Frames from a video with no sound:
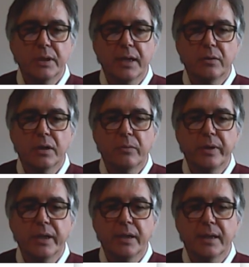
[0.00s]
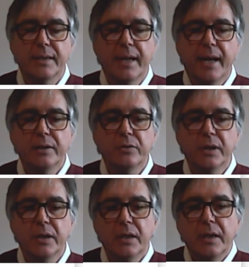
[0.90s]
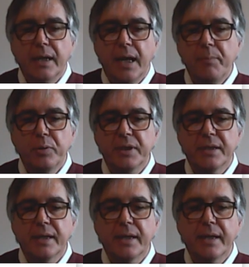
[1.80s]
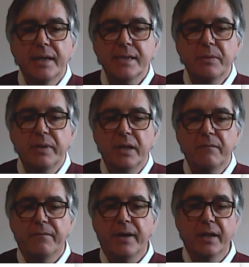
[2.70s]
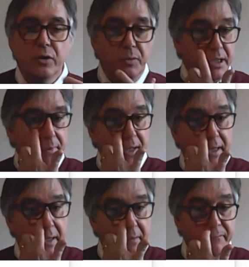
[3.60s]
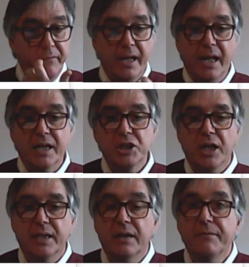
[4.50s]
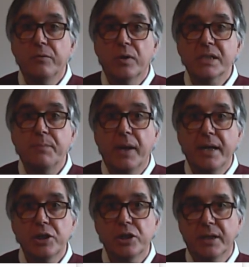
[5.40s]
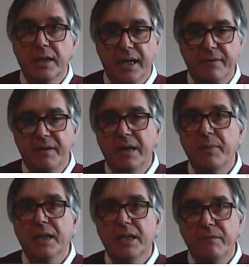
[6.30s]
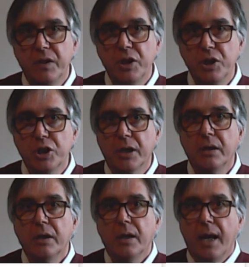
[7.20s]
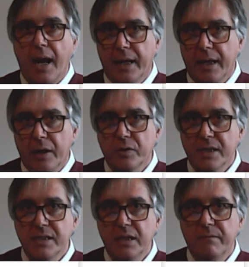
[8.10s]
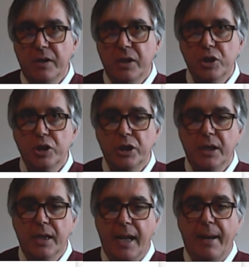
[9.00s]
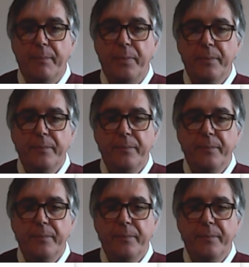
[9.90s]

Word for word: eccola qui la directory, e potete eseguire il file comodamente. Viene lanciata la figura splash che graficamente vi dice a che cosa si riferisce l'app